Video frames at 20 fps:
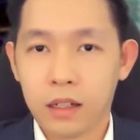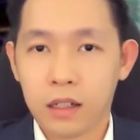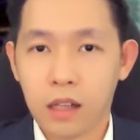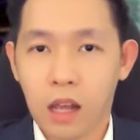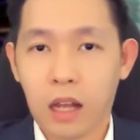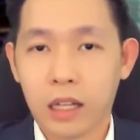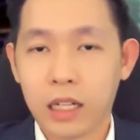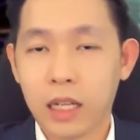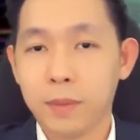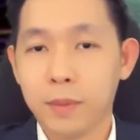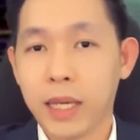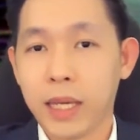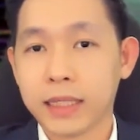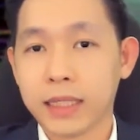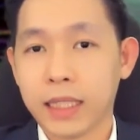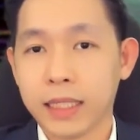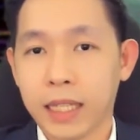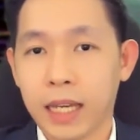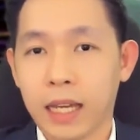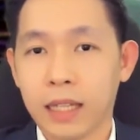karena
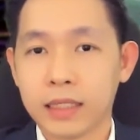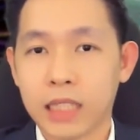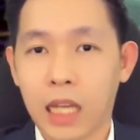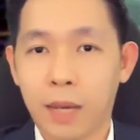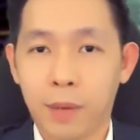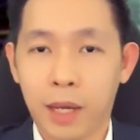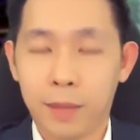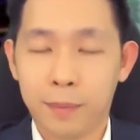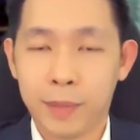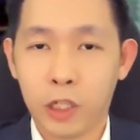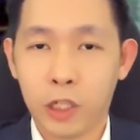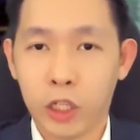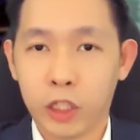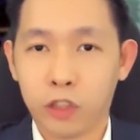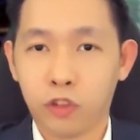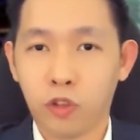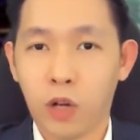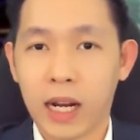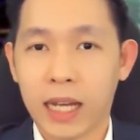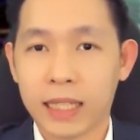biasanya saham
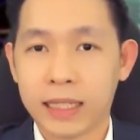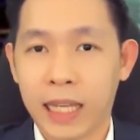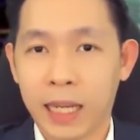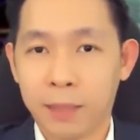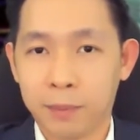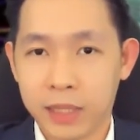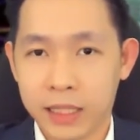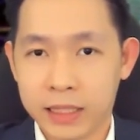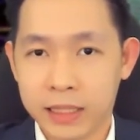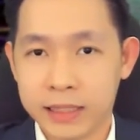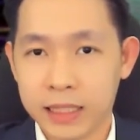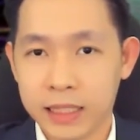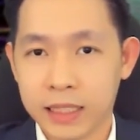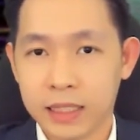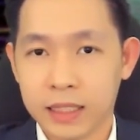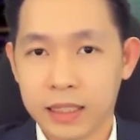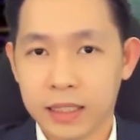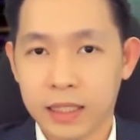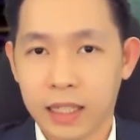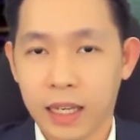IPO itu akan naik melejit
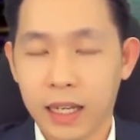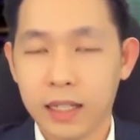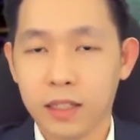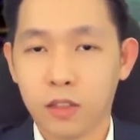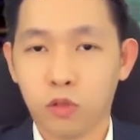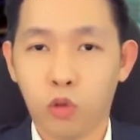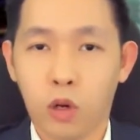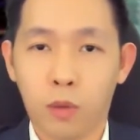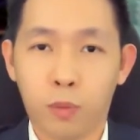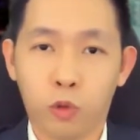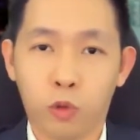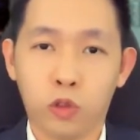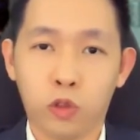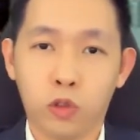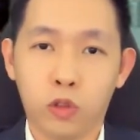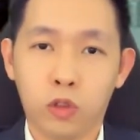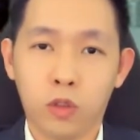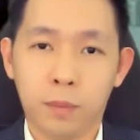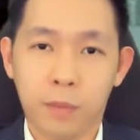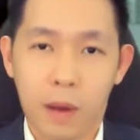ya
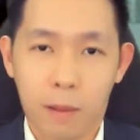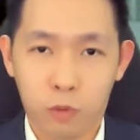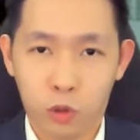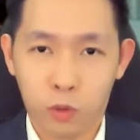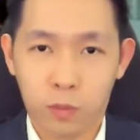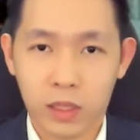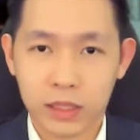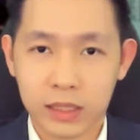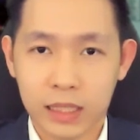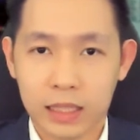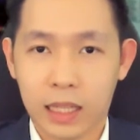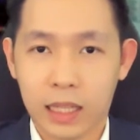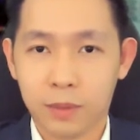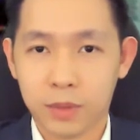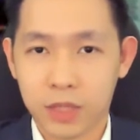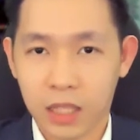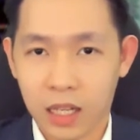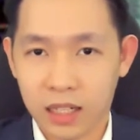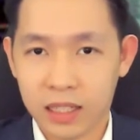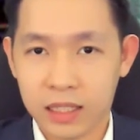20-40% dalam
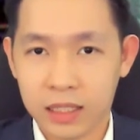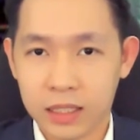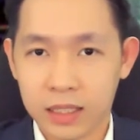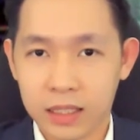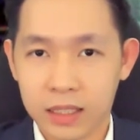sehari.